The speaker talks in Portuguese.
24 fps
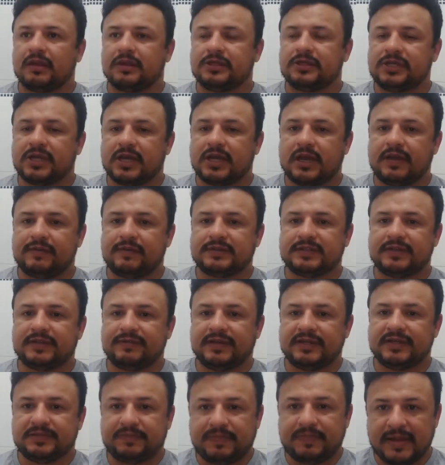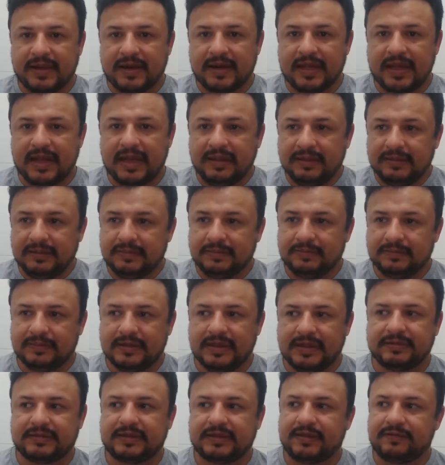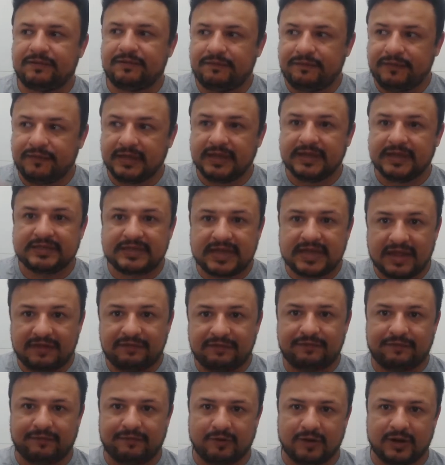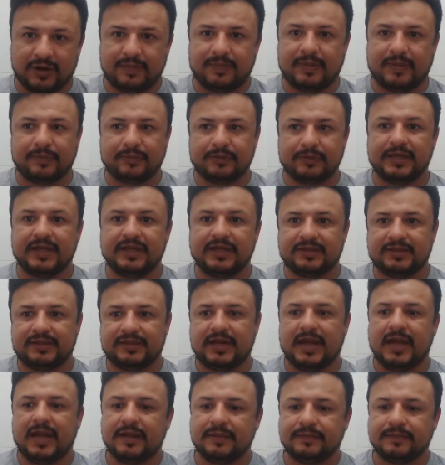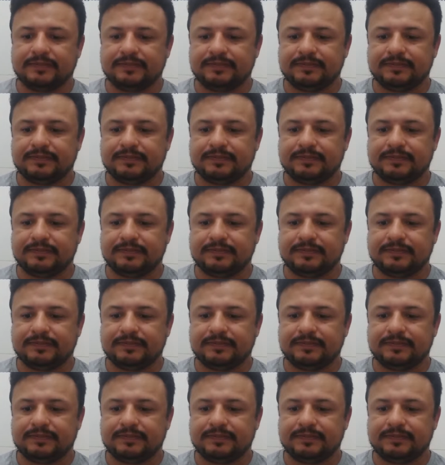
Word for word: Chega lá, você vai esperar, né? Tem filas lá fora para poder entrar.